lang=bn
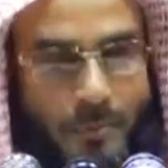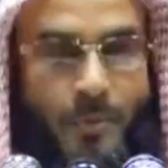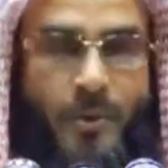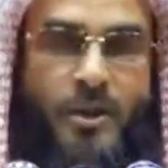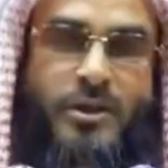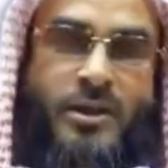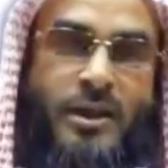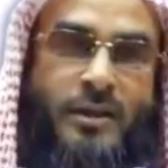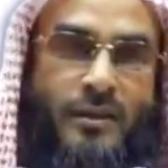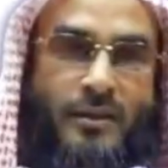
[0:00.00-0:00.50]

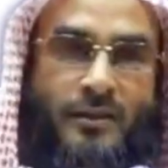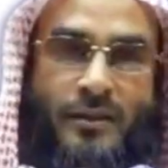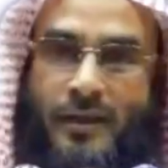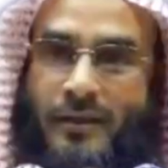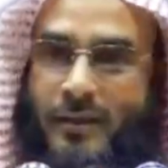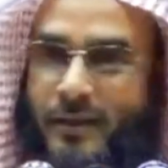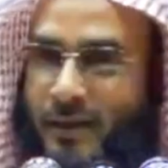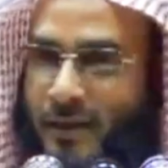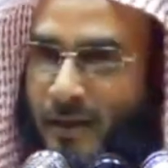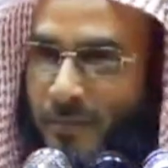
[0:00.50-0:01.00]
পয়সাতে
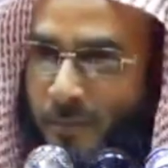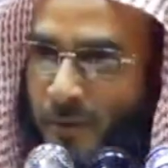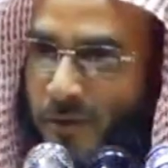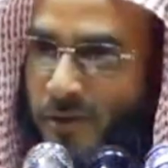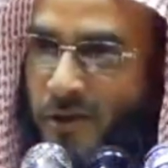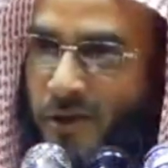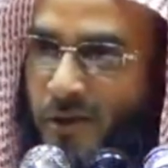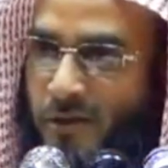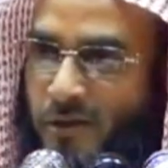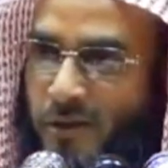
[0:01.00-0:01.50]
তাদেরকে
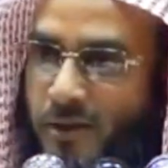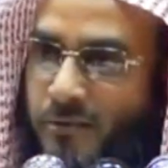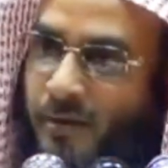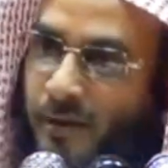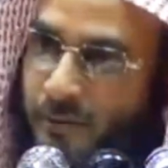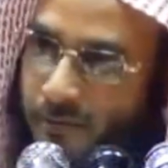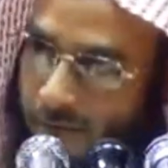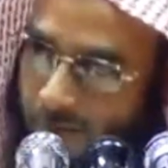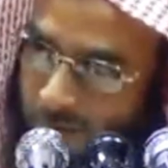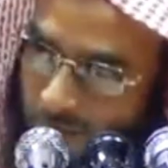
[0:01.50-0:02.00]
পিছিয়ে দিতে
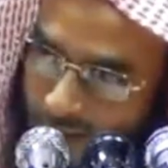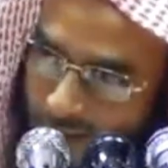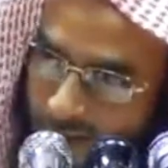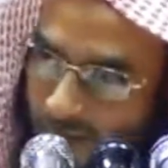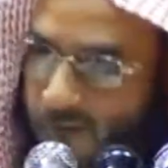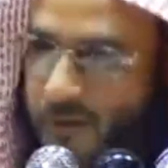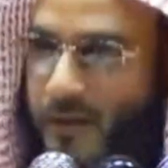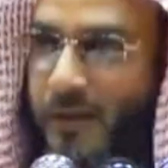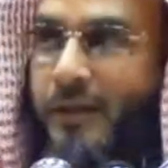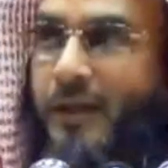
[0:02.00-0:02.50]
পারবে
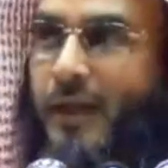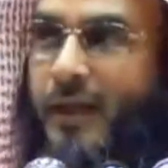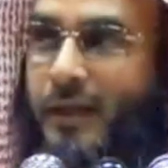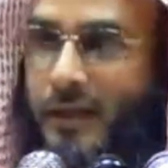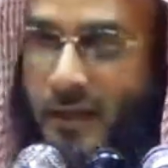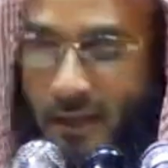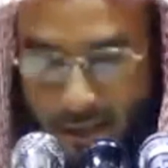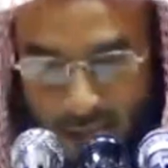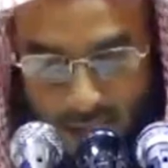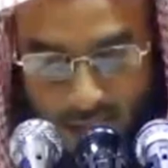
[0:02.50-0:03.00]
তাদের থেকে
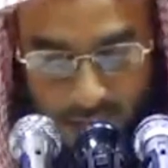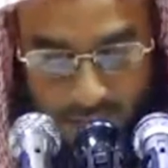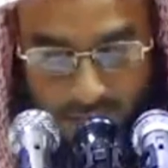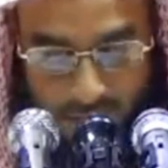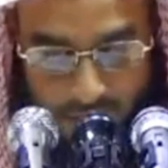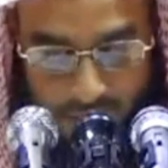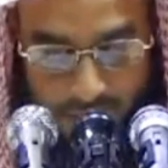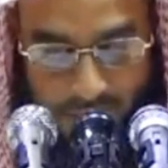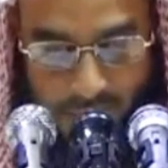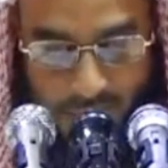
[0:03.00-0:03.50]
এগিয়ে যেতে
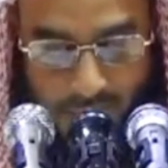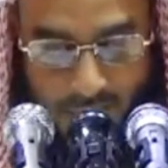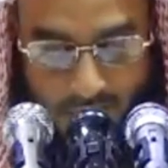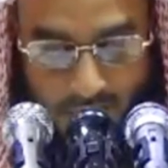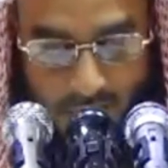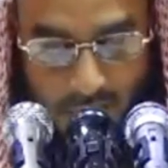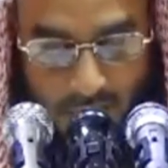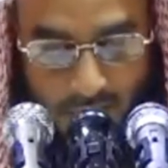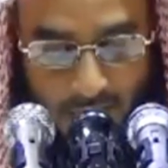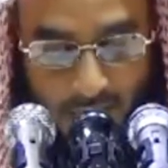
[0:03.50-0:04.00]
পারবে
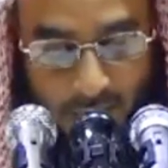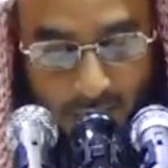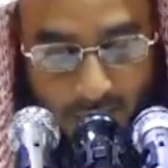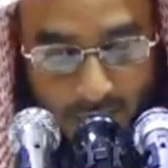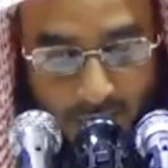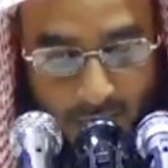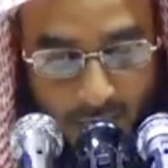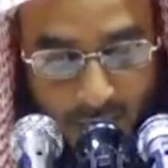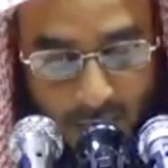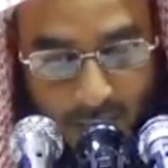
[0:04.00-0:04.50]
কি
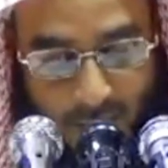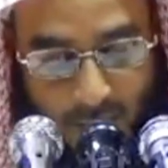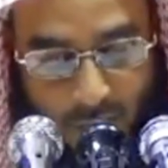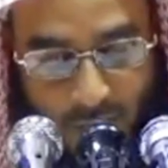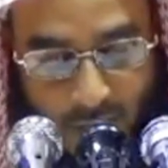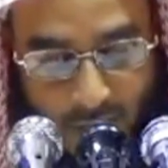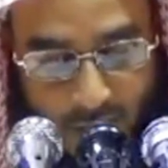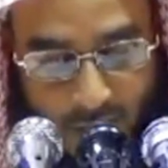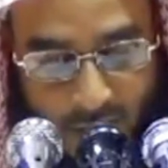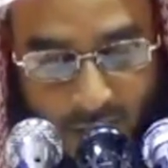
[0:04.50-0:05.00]
ইয়াবাজার
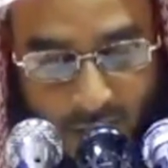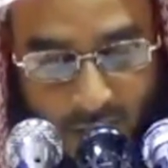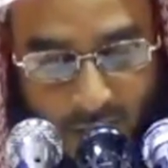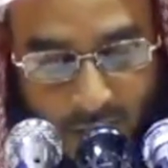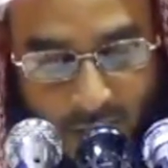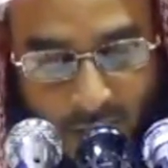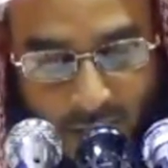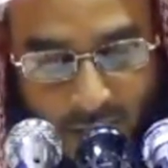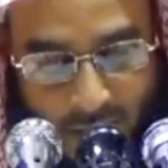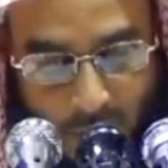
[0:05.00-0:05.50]
ইয়াবুজার
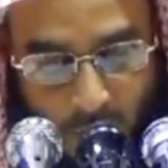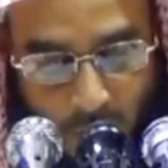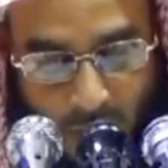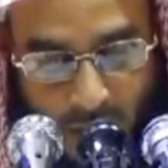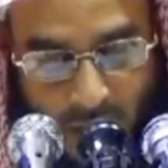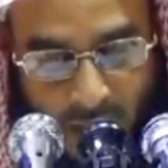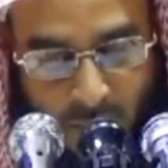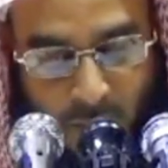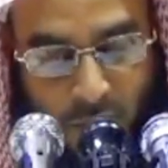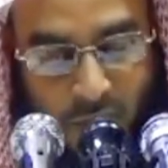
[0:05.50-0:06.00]
আলা
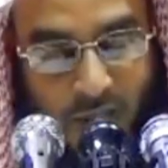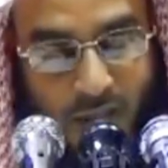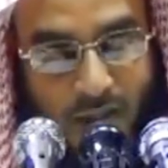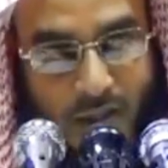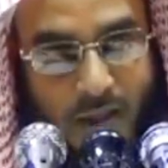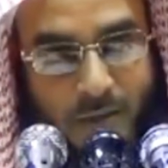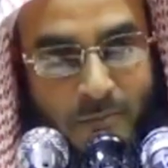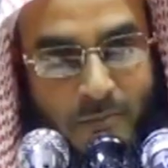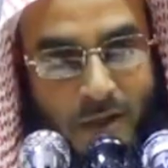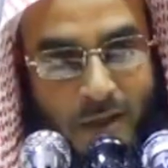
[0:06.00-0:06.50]
ওয়াল্লেমকা
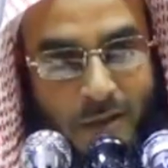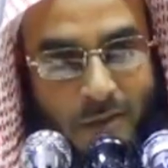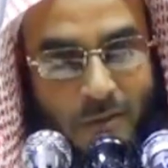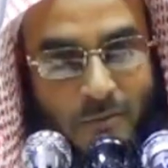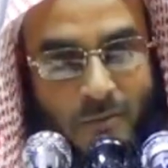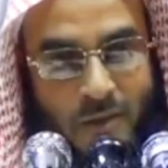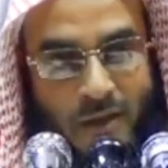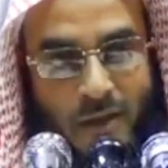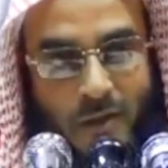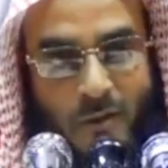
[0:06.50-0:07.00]
কেলেমা
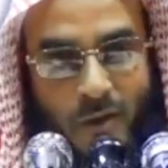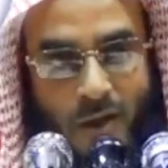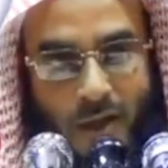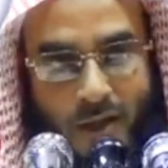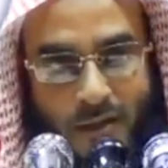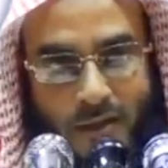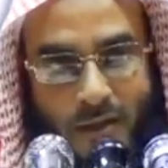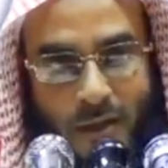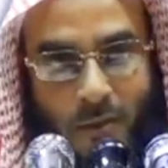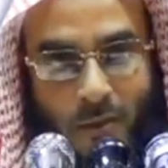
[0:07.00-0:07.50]
তোমাকে
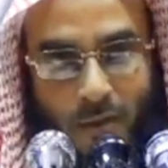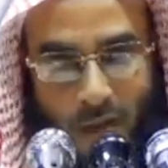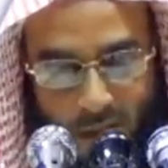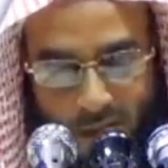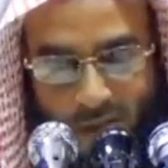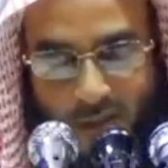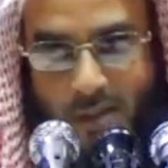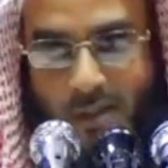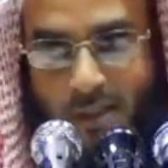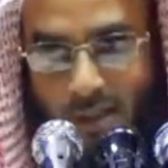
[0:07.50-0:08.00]
কয়েকটা ওয়ার্ড
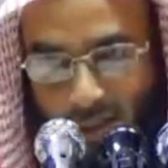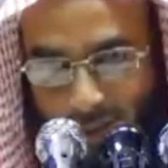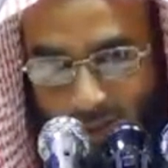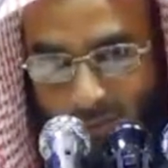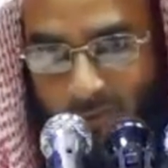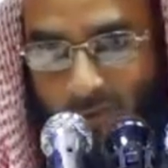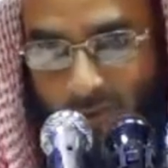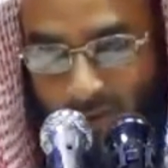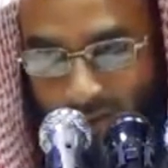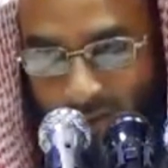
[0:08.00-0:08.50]
শিখিয়ে
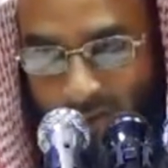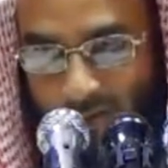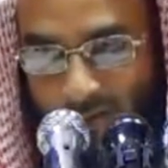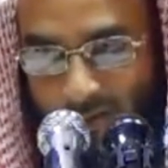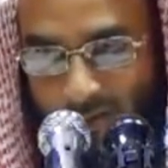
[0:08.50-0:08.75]
দেবো কি